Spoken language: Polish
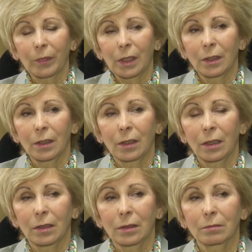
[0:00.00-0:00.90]
E,
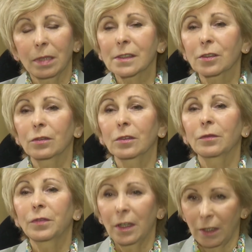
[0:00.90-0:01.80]
bardzo
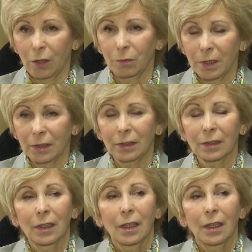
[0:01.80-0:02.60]
wiele kobiet